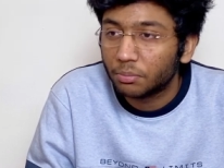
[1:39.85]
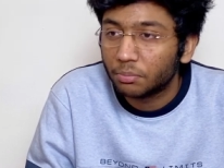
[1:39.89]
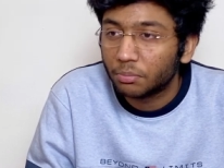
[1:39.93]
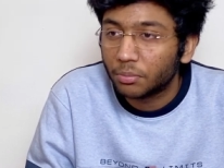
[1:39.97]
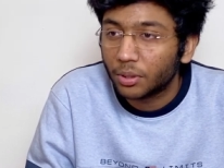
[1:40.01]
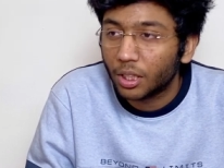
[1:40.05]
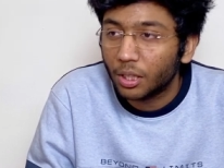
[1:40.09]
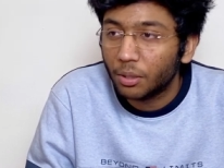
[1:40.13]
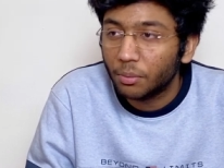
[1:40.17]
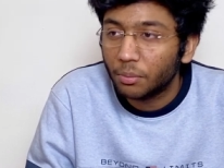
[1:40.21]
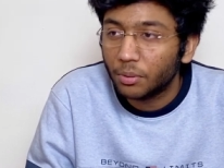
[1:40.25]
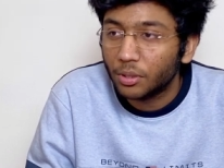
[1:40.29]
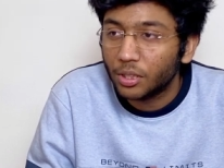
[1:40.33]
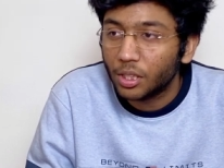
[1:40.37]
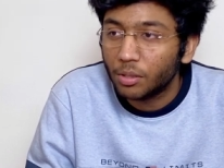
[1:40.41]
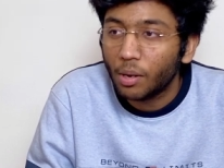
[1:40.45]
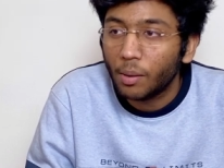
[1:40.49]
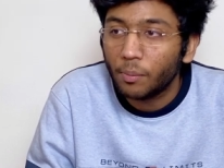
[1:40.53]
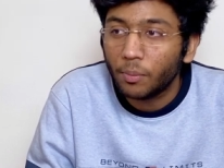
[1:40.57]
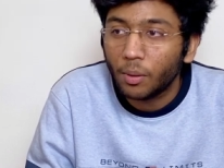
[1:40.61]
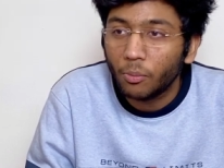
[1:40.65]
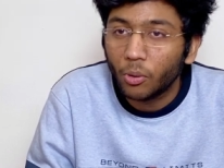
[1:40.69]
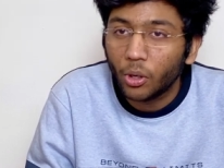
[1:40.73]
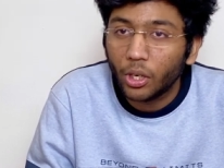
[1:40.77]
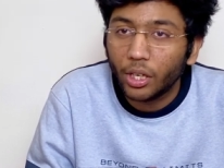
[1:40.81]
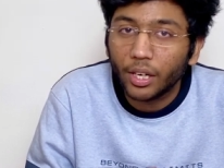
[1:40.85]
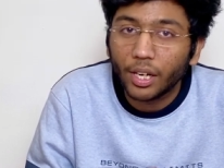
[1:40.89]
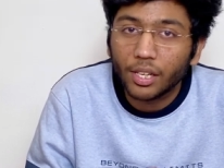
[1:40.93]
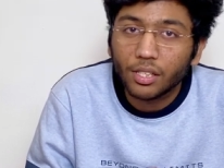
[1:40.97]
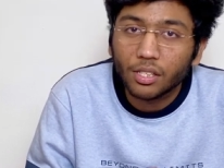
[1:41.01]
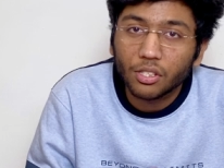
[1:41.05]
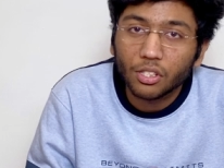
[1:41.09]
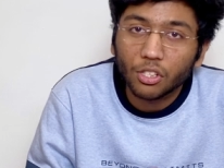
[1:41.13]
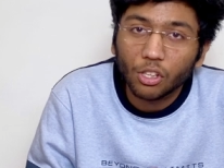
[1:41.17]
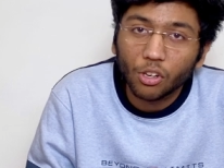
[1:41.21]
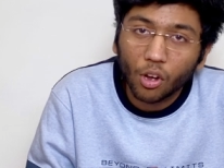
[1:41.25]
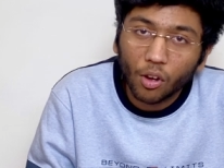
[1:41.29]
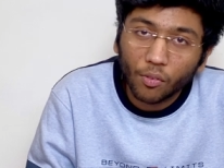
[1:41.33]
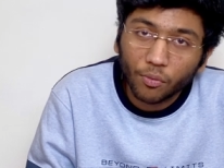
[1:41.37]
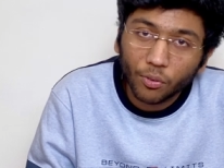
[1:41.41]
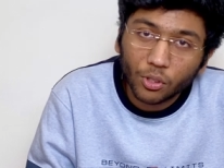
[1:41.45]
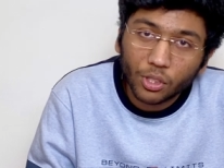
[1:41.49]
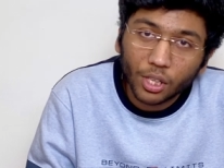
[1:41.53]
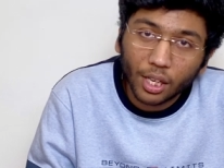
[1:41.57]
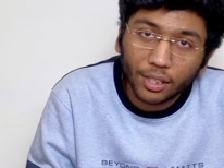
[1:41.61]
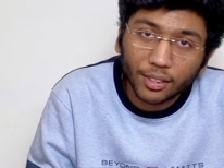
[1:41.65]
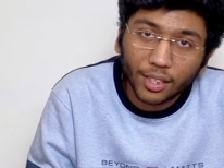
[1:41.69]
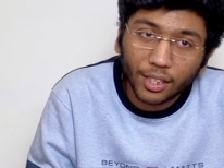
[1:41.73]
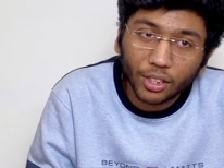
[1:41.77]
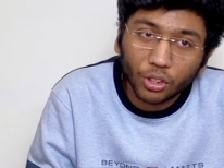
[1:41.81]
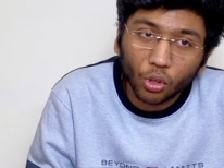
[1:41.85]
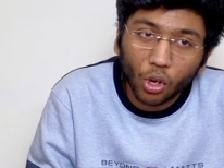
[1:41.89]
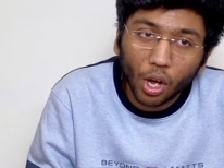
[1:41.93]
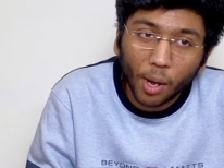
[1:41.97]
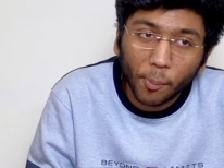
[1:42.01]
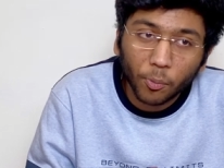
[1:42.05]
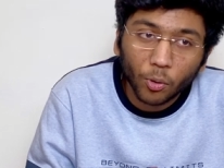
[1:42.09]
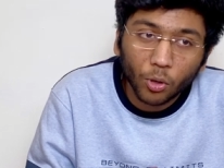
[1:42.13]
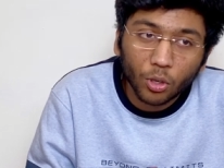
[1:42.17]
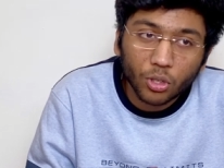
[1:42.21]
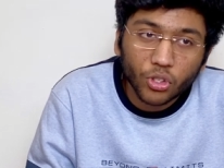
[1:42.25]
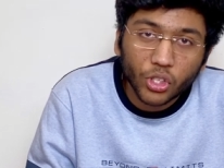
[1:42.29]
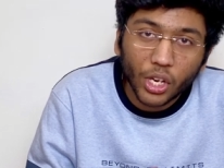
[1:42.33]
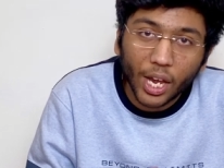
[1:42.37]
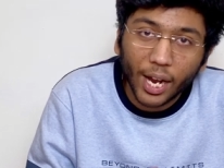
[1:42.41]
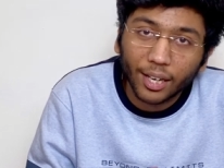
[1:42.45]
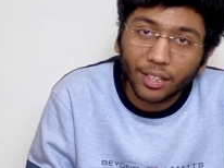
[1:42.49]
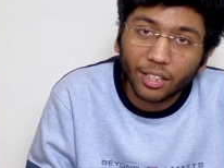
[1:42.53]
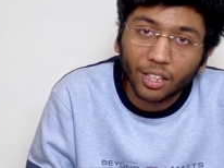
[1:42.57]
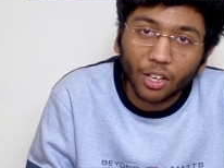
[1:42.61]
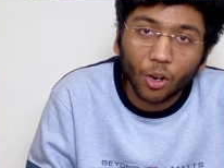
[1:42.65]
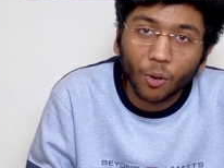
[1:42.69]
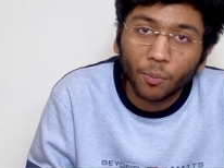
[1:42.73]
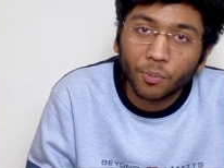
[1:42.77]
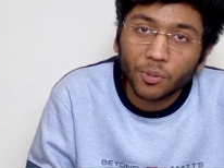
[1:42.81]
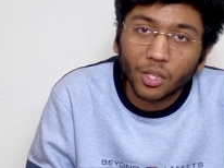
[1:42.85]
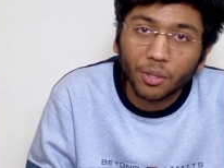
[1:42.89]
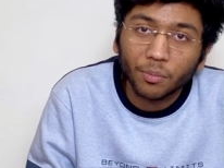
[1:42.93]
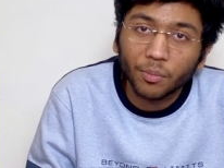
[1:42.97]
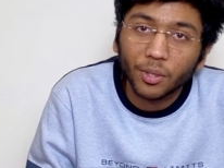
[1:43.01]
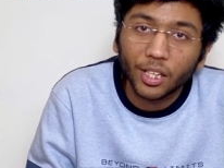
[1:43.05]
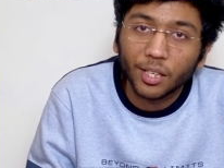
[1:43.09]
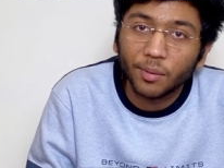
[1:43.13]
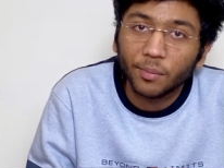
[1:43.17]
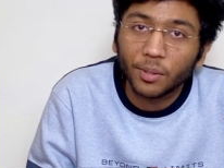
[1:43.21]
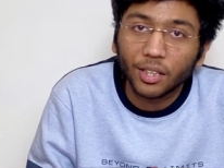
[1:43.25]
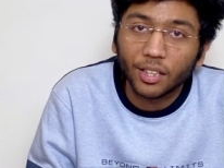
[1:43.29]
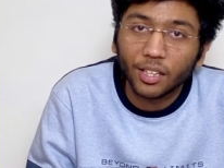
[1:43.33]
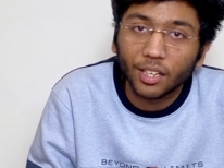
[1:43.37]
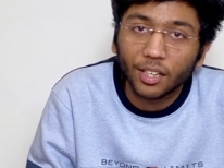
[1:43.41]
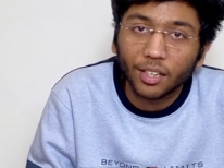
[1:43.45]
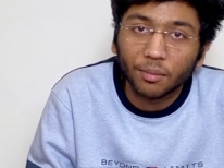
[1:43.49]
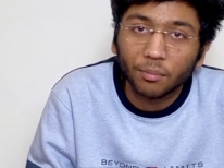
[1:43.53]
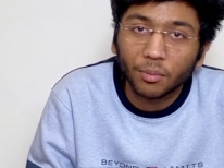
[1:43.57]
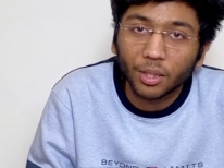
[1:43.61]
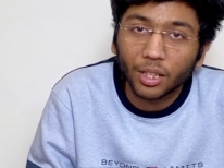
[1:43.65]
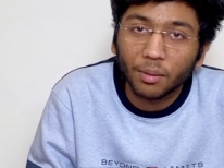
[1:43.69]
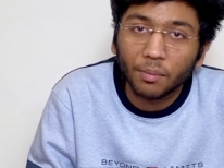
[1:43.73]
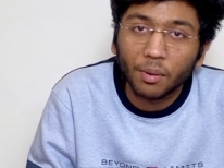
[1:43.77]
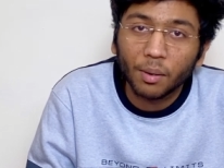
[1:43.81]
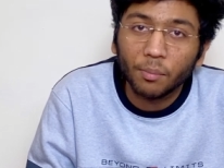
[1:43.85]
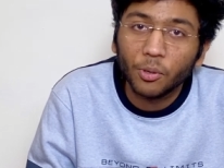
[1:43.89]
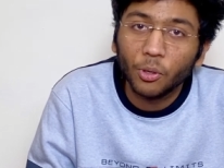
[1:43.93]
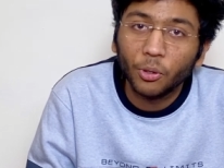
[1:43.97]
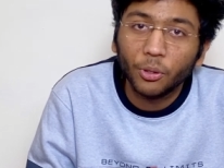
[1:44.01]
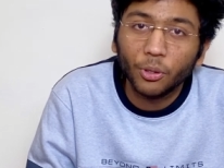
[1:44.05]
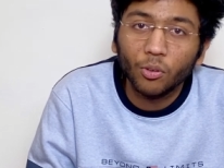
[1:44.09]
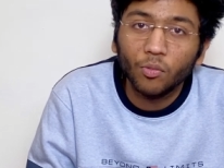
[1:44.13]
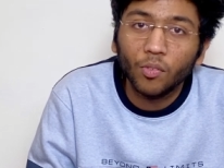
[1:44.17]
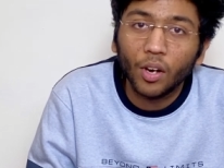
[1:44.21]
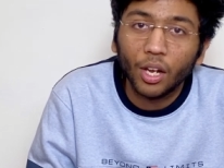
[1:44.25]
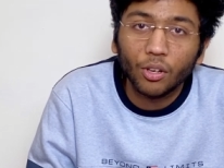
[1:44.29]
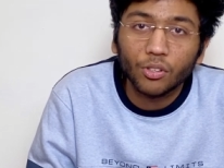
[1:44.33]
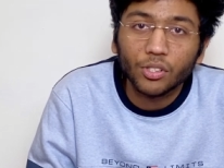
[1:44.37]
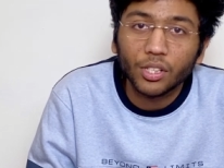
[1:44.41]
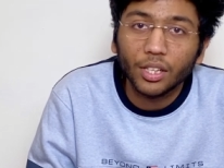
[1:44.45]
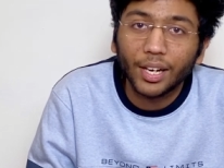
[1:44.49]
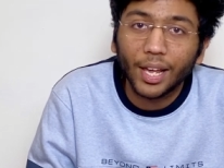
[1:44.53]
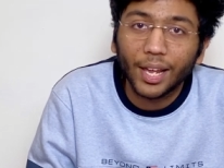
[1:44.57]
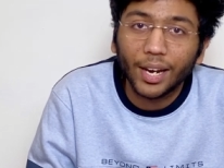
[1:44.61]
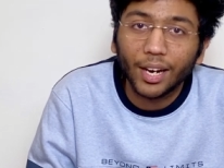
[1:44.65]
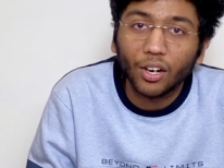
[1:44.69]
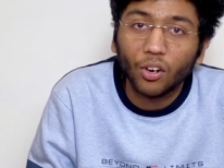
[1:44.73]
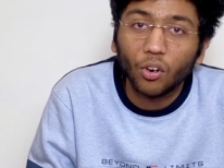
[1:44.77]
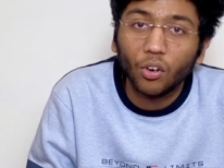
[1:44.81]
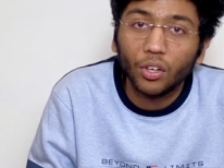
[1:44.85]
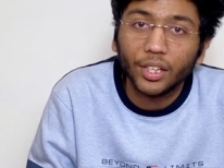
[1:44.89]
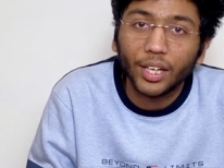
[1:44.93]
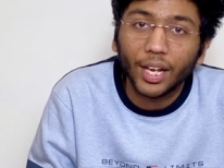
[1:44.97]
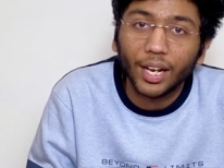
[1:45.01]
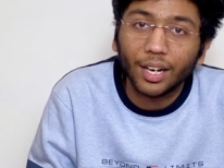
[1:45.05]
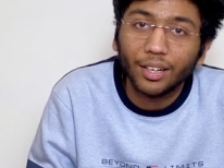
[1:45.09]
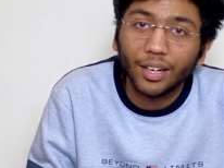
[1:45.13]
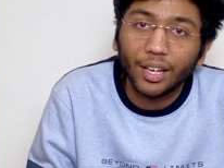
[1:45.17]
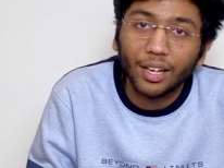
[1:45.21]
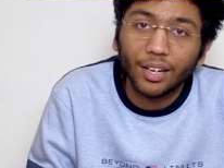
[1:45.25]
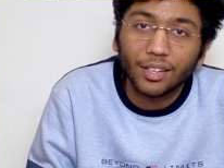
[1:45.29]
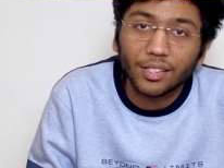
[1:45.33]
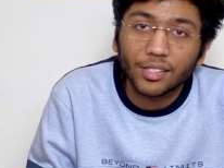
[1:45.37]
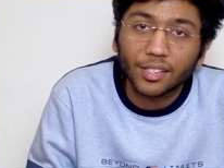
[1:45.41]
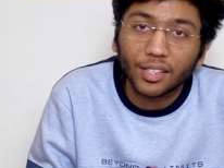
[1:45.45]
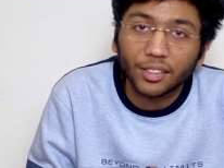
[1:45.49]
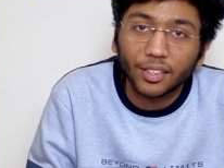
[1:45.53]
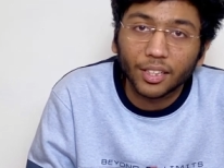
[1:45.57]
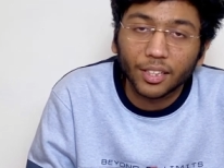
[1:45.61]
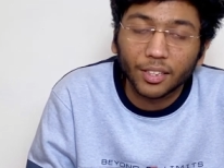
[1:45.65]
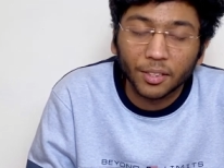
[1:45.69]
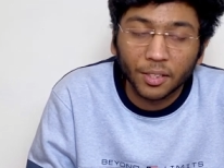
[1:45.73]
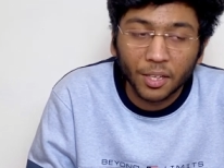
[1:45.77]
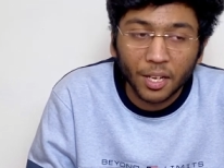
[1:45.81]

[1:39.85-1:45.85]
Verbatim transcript: मतलब जब आपका मोनिटाइजेशन ऑफ हो जाता है तो आपको चैट का ऑप्शन भी नहीं मिलता है मतलब आप यूट्यूब वालों से डायरेक्ट कॉन्टैक्ट नहीं कर सकते